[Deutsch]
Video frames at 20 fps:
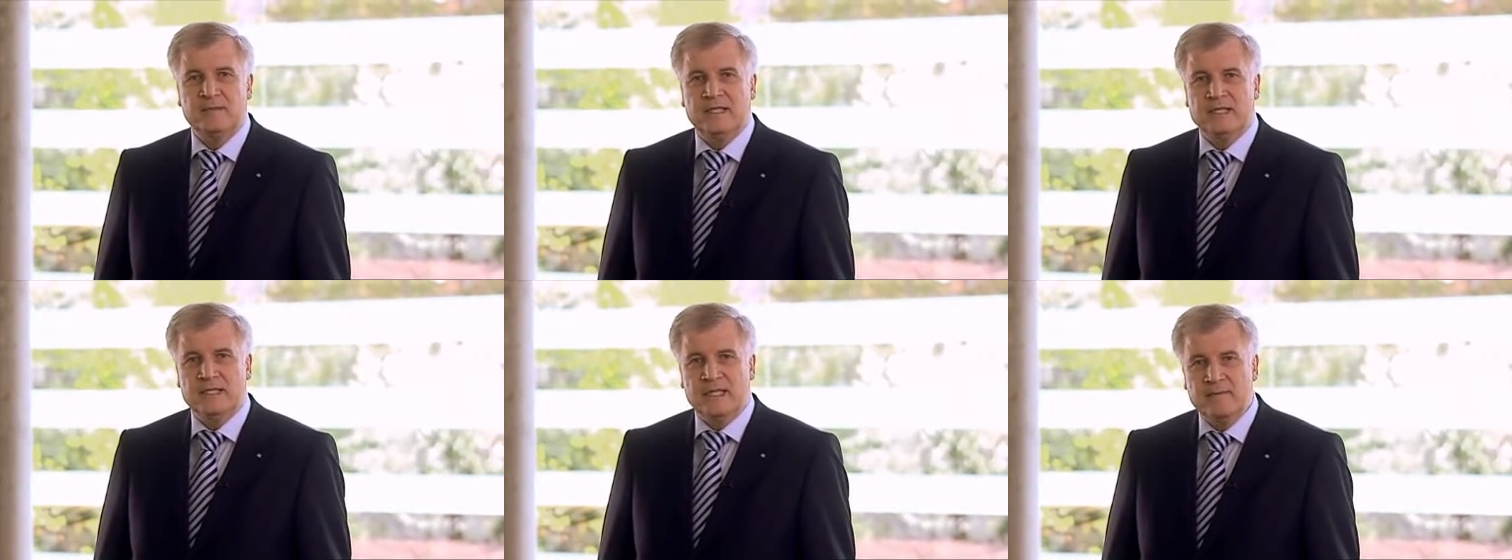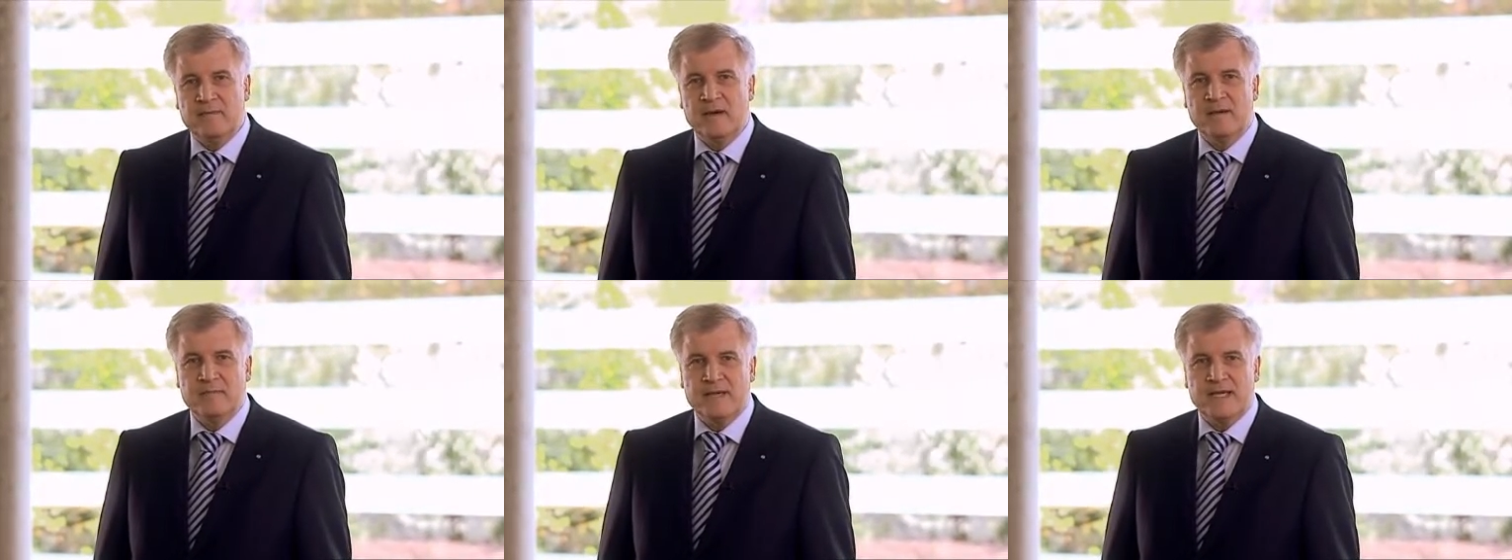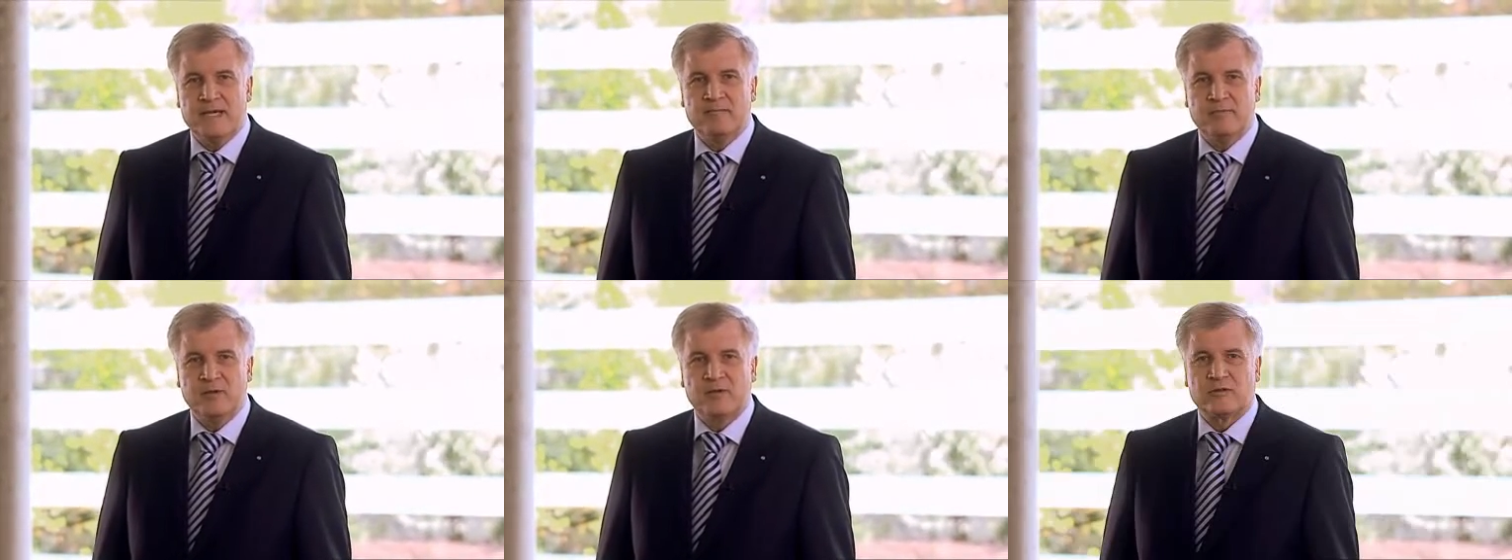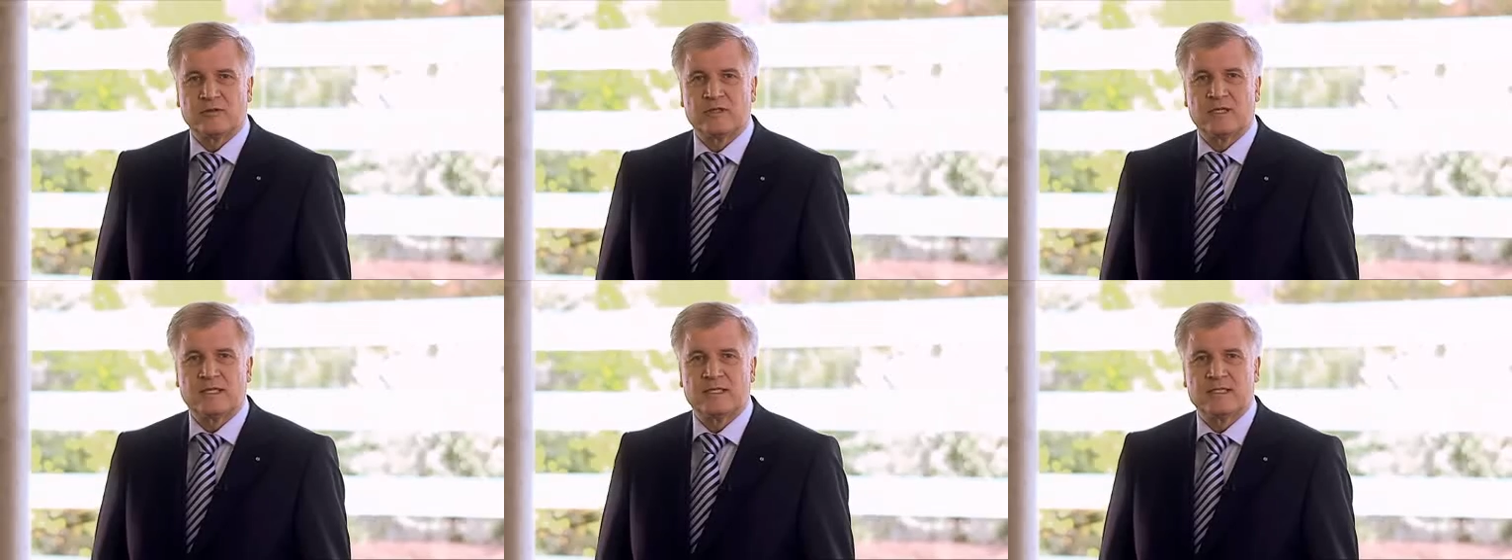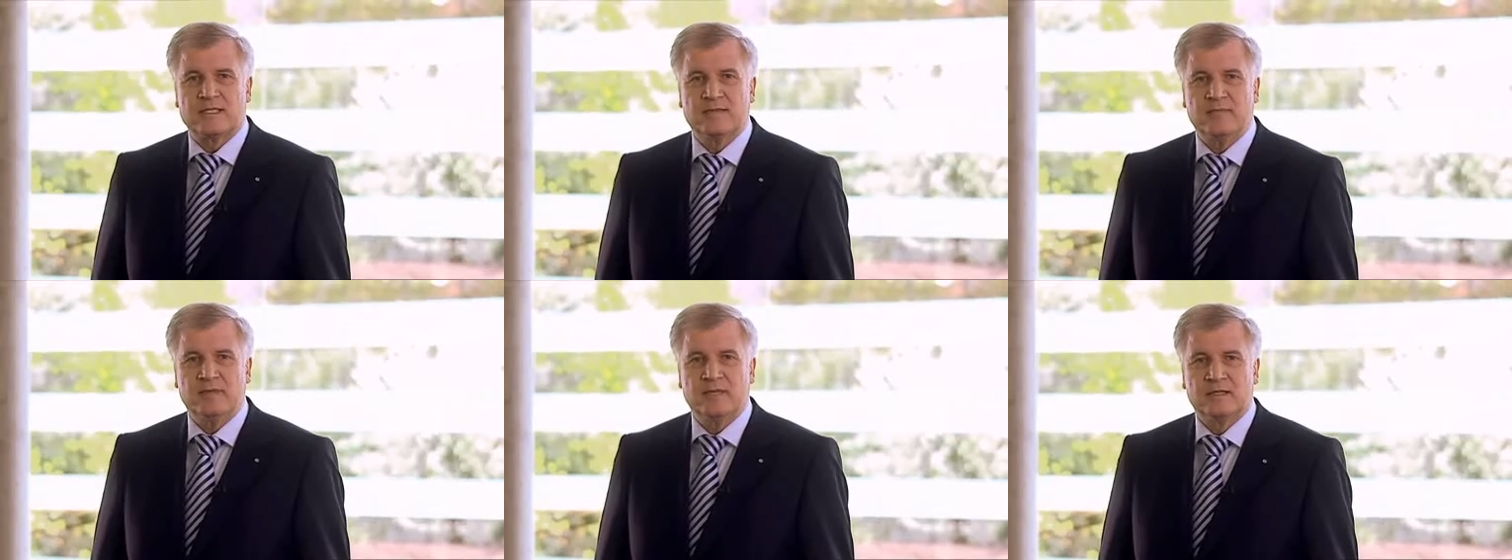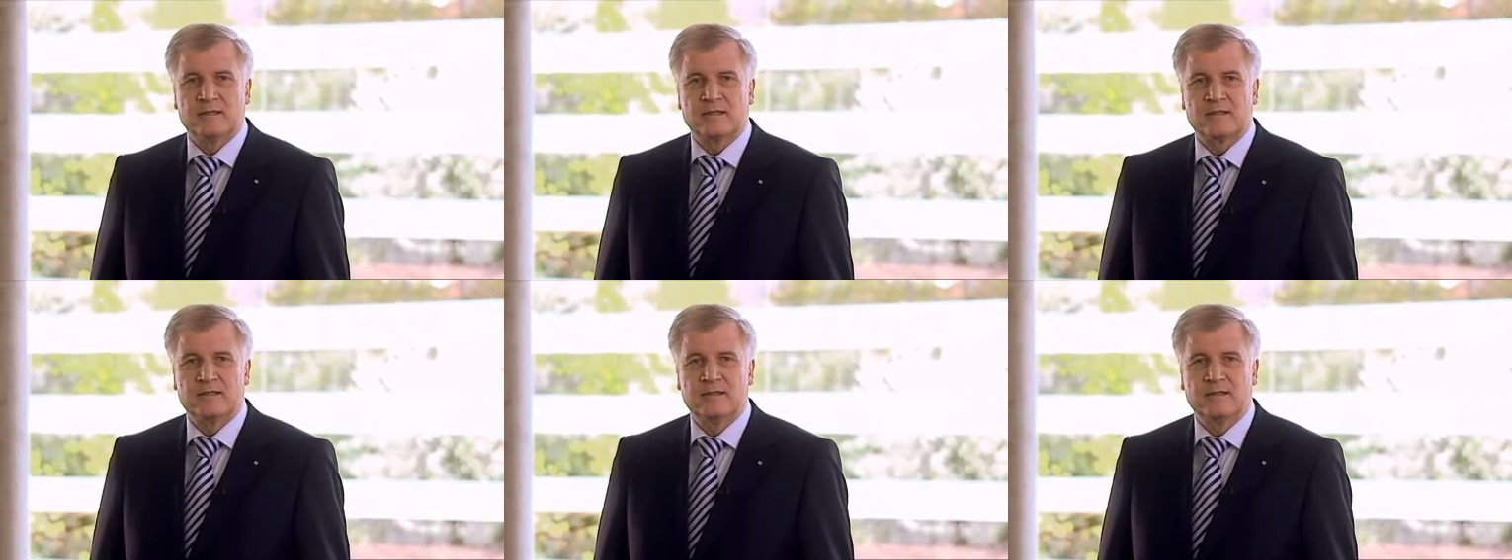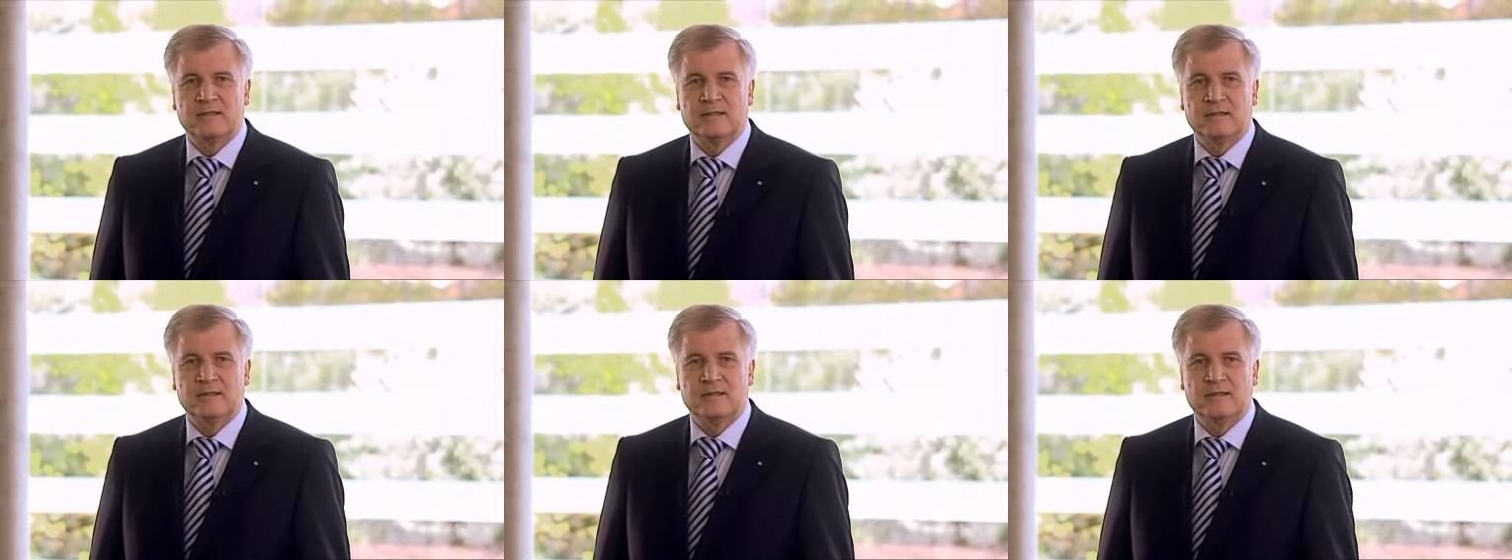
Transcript: mit immer mehr Bürokratie belasten.